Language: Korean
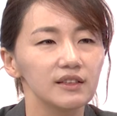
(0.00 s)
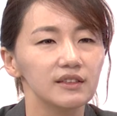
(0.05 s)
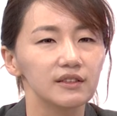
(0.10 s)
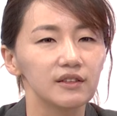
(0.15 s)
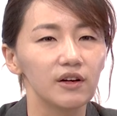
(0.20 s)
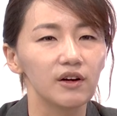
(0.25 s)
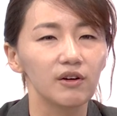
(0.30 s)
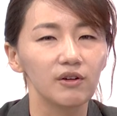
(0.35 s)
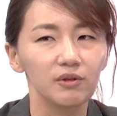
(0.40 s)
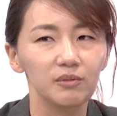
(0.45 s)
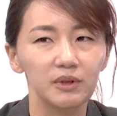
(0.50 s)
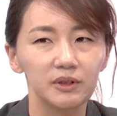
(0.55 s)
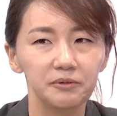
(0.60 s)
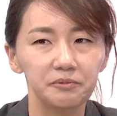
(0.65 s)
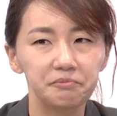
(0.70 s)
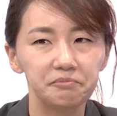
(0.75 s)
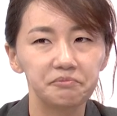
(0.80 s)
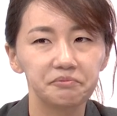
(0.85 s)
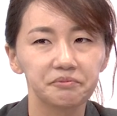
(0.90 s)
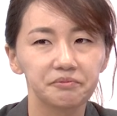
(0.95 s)
있어요.
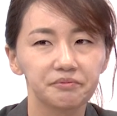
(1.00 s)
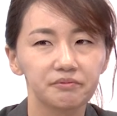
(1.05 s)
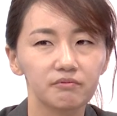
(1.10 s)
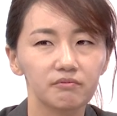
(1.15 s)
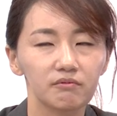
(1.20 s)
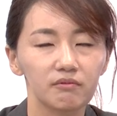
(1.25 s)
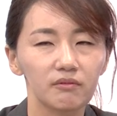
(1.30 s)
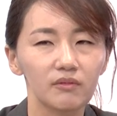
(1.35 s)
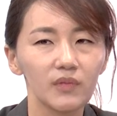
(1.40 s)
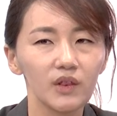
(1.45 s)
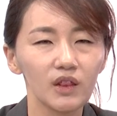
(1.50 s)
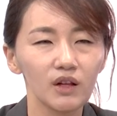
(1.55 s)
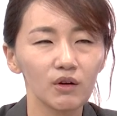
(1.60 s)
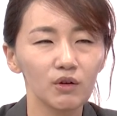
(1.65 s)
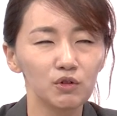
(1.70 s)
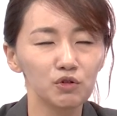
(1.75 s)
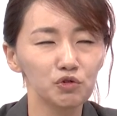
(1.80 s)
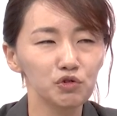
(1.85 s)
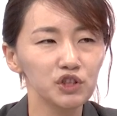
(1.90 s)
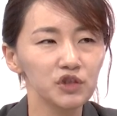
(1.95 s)

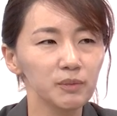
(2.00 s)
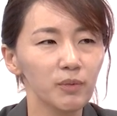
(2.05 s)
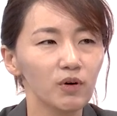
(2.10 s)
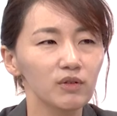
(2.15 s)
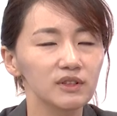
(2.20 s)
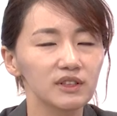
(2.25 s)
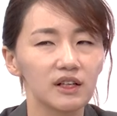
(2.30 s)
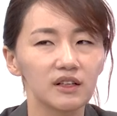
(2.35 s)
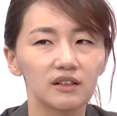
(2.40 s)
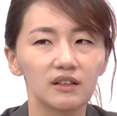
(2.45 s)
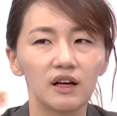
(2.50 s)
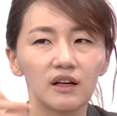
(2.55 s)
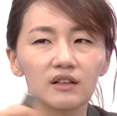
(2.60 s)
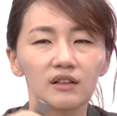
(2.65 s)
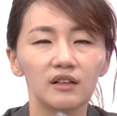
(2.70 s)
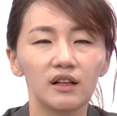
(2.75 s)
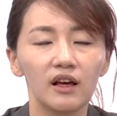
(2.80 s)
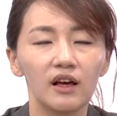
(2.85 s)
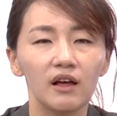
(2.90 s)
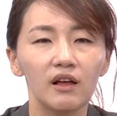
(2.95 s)
거의 수십억짜리
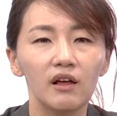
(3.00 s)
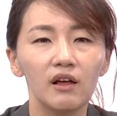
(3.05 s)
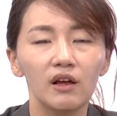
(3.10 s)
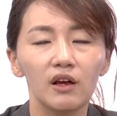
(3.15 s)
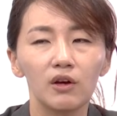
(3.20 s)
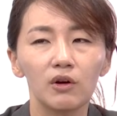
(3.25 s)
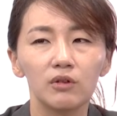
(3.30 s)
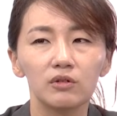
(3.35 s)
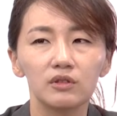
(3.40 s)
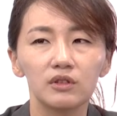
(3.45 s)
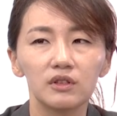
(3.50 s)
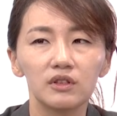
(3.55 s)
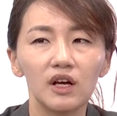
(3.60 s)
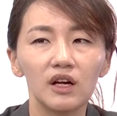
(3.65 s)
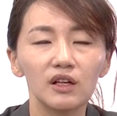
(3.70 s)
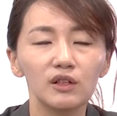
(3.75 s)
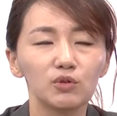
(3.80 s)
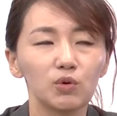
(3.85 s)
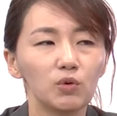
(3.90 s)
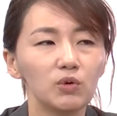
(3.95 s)
땅인데 이제
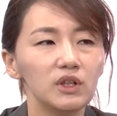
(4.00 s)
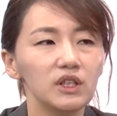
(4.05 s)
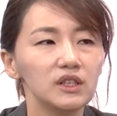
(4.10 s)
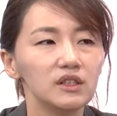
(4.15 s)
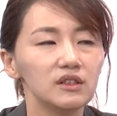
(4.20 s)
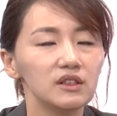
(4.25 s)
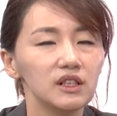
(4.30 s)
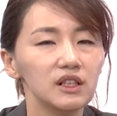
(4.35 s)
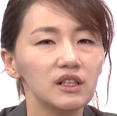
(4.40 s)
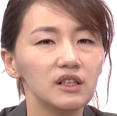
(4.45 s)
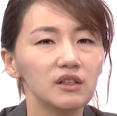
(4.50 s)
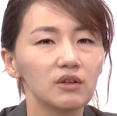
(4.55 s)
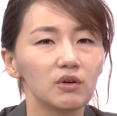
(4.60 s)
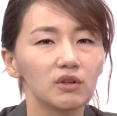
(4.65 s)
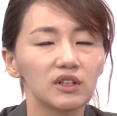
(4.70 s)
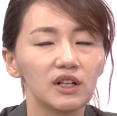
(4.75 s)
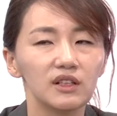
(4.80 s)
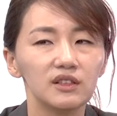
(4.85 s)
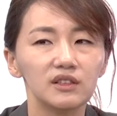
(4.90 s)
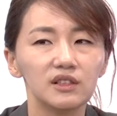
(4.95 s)
땅을 놀리느니
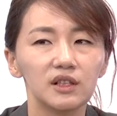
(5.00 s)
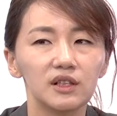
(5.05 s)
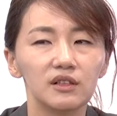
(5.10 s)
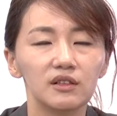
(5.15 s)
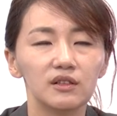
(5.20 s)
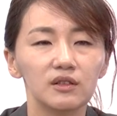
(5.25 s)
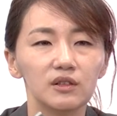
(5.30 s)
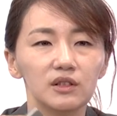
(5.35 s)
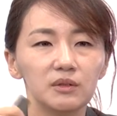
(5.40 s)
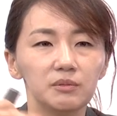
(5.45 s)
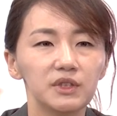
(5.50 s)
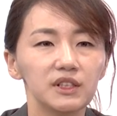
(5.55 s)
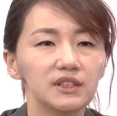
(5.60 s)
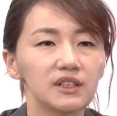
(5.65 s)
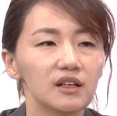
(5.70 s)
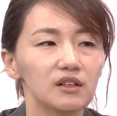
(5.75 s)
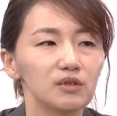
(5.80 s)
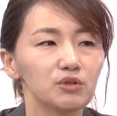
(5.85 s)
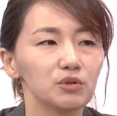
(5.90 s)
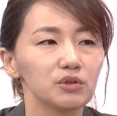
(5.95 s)
거기다 이제
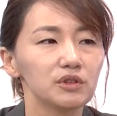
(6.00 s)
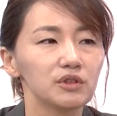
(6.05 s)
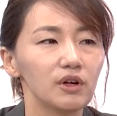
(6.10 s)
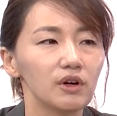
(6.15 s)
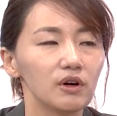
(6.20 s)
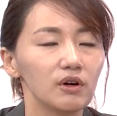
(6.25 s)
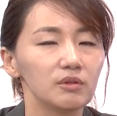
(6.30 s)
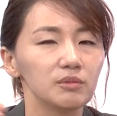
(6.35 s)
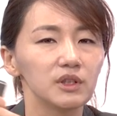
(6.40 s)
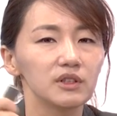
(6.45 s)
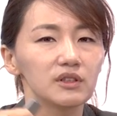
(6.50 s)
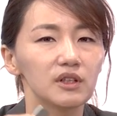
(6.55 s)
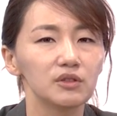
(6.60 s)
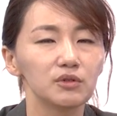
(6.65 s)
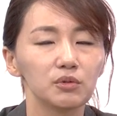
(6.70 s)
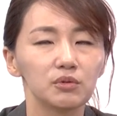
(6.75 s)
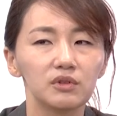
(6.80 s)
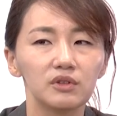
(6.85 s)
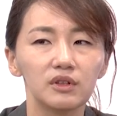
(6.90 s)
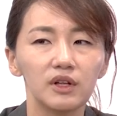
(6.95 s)
임대차를 줬어요. 임대차를
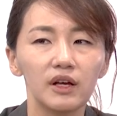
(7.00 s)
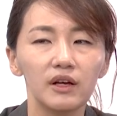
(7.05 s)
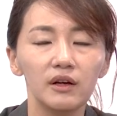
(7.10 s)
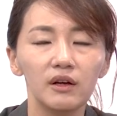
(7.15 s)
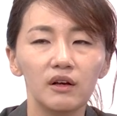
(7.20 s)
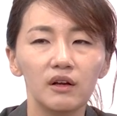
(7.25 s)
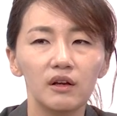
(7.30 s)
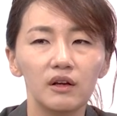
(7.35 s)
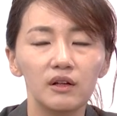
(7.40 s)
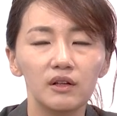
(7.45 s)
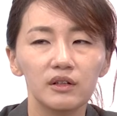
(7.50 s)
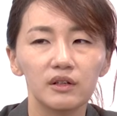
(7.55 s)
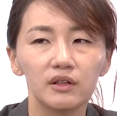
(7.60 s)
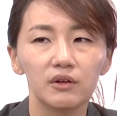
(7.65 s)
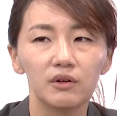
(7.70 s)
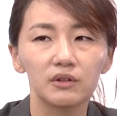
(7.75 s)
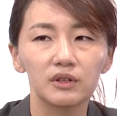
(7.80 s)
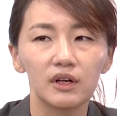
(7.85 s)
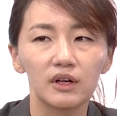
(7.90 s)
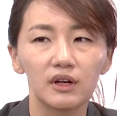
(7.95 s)
줬는데
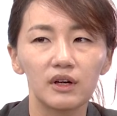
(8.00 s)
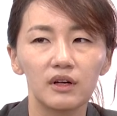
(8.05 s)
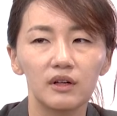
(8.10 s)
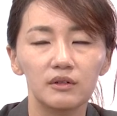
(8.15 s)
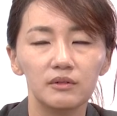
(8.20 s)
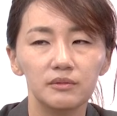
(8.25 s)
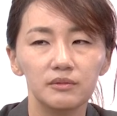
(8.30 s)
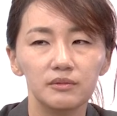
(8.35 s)
거기다가